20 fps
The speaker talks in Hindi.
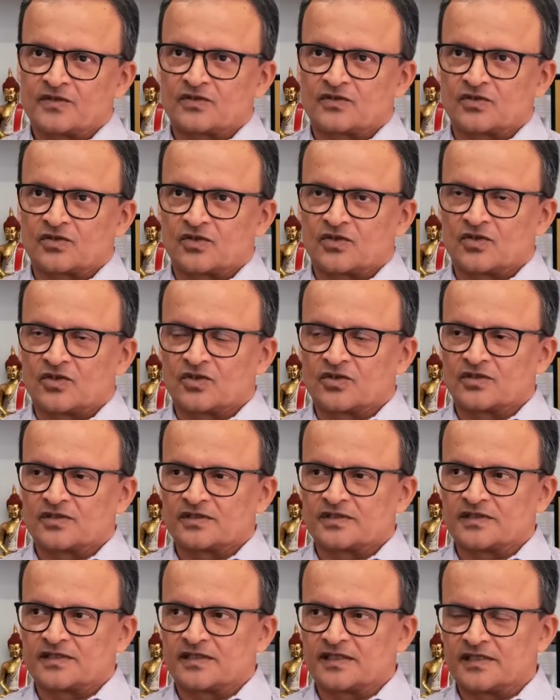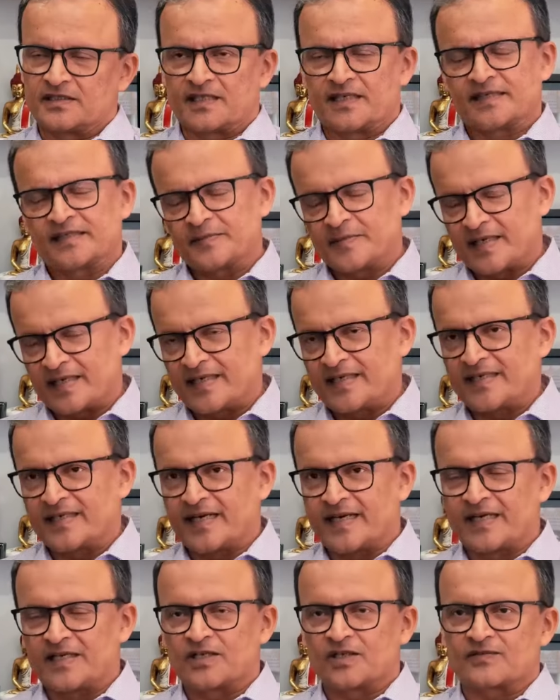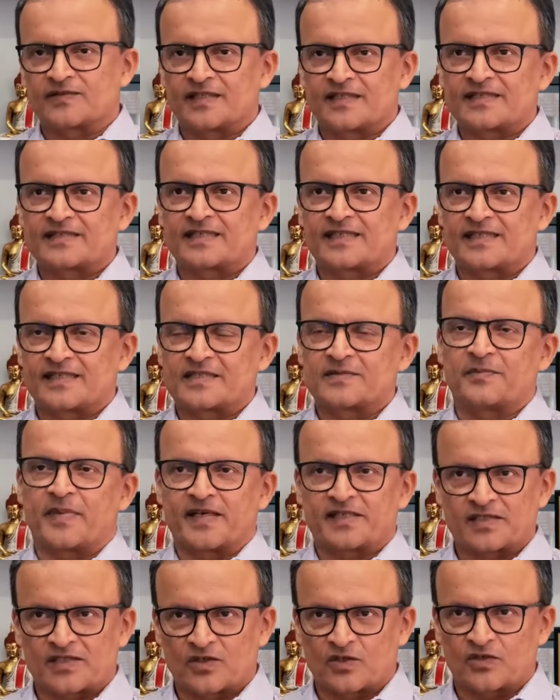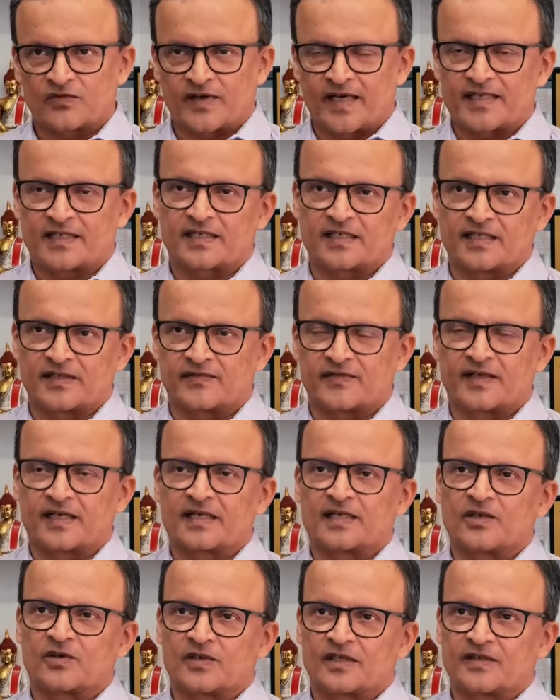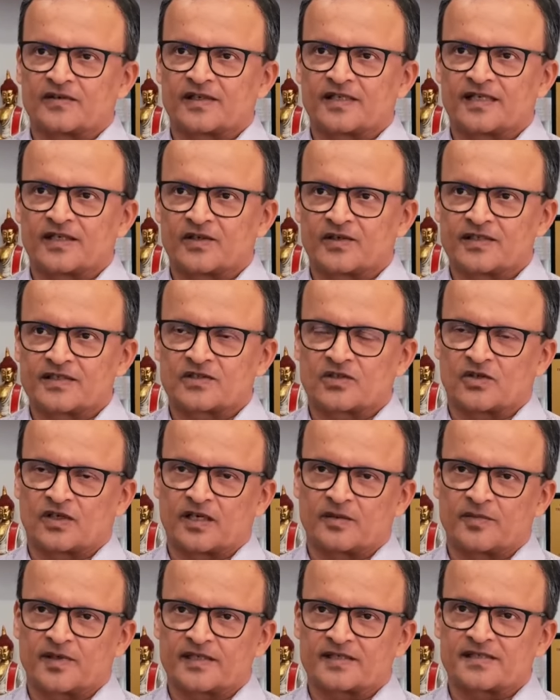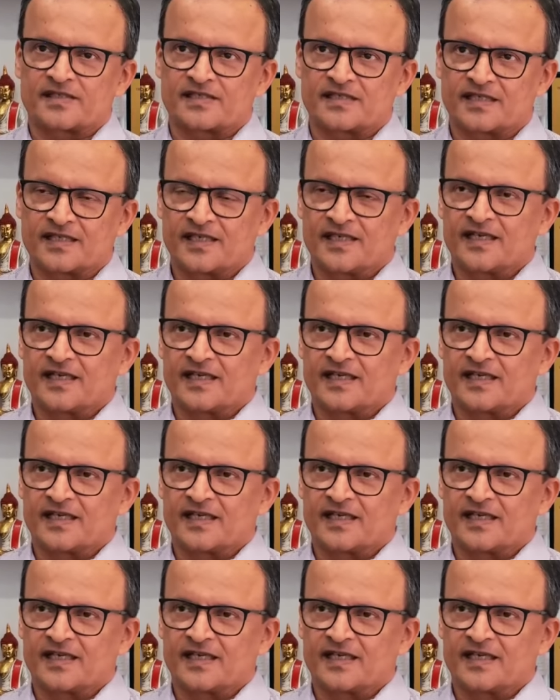सो so, अल्टीमेटली एंड ऑफ द रिजल्ट इस पेशेंट को फायदा डेफिनेटली होने वाला है और इस कोलाबोरेशन से